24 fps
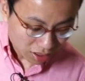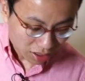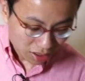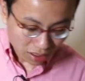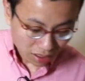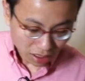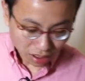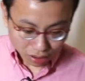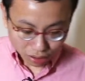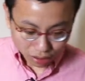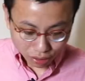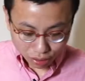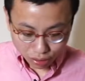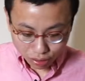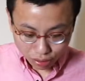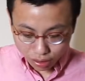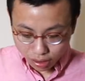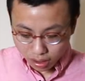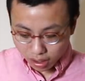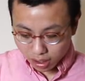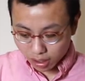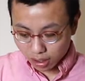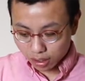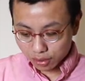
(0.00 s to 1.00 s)
然后，
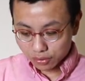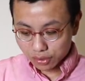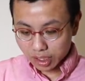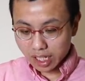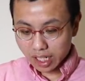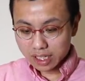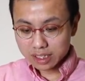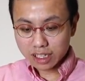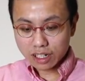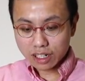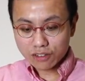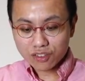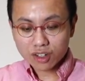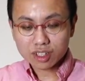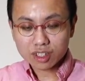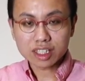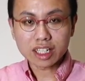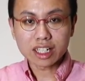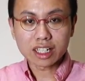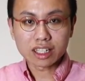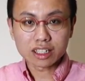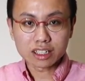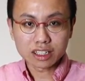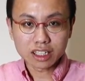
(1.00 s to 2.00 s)
嗯，看起来放起
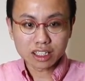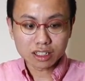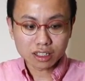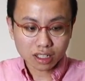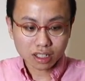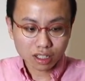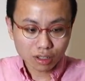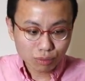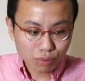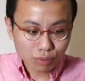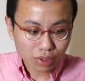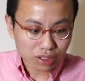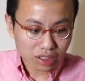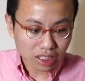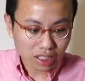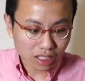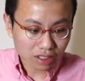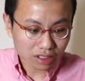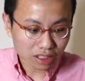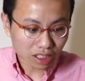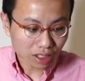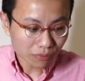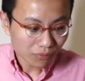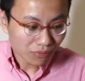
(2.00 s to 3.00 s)
来也也是很稳
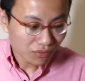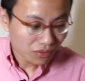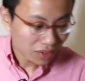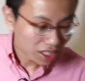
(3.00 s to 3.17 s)
当的。